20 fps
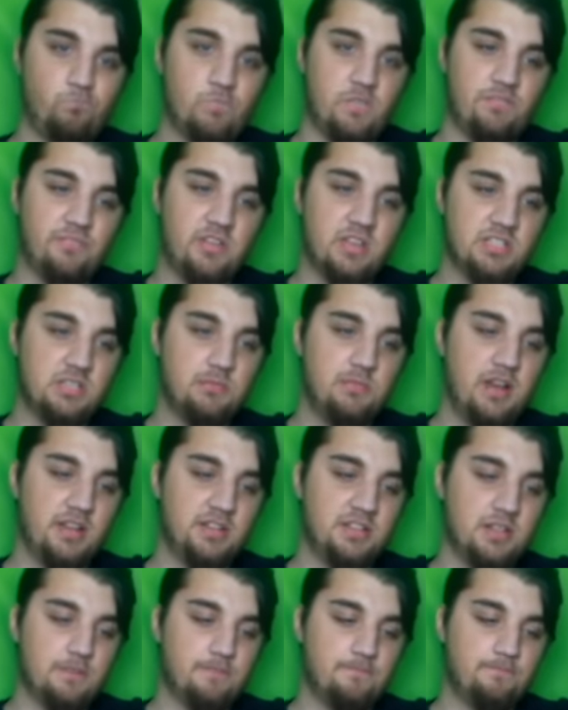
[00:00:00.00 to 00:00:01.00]
W każdym
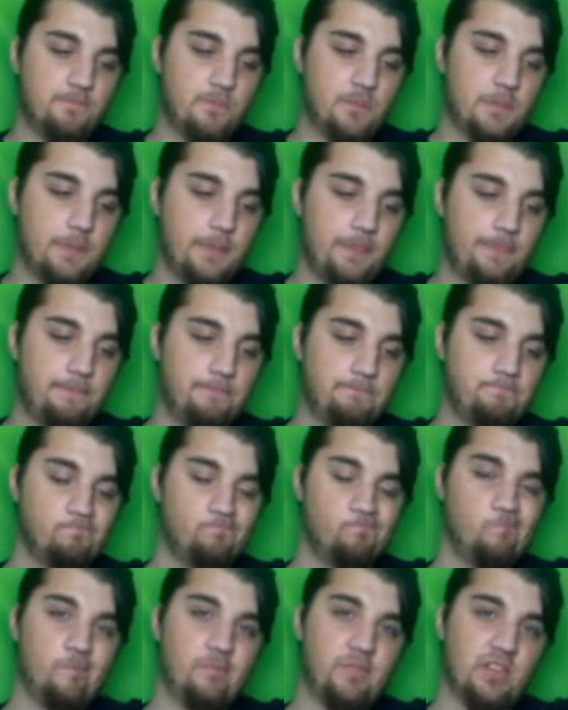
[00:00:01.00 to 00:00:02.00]
razie.
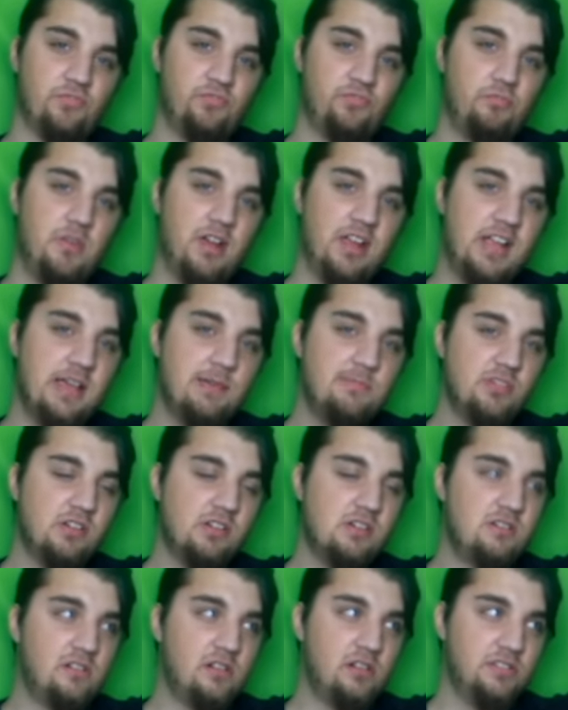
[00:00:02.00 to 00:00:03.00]
Wymagałem
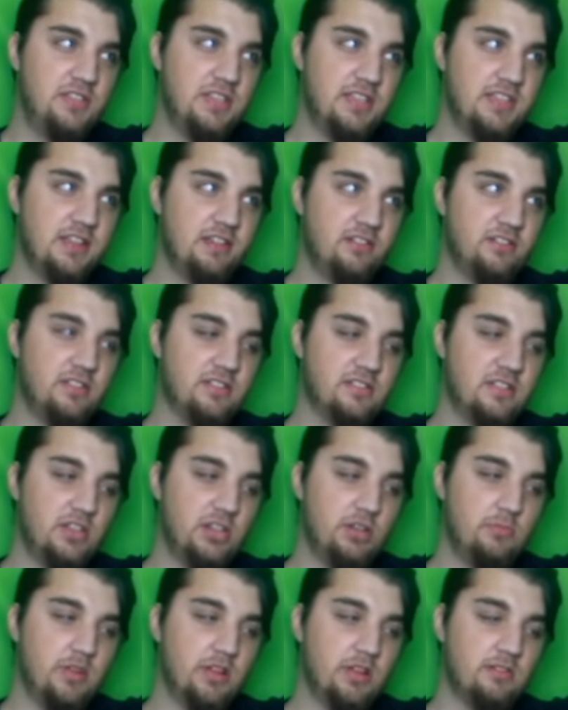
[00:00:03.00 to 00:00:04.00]
od jednego
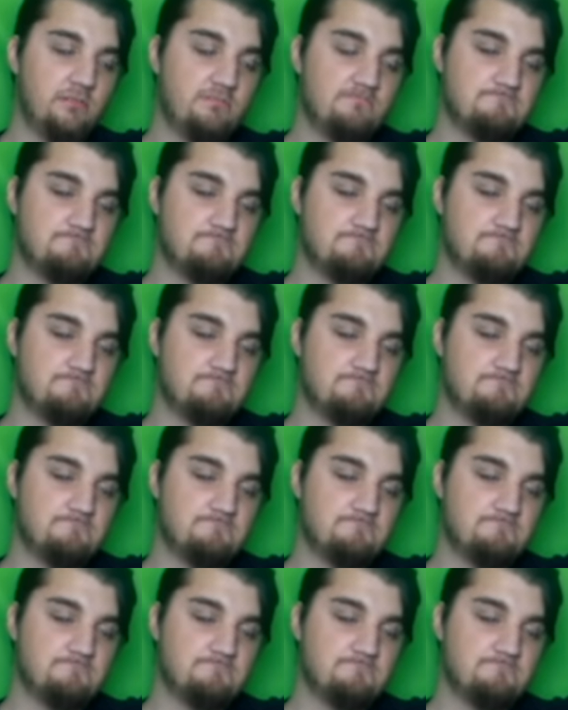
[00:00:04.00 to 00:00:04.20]
nieznajomego.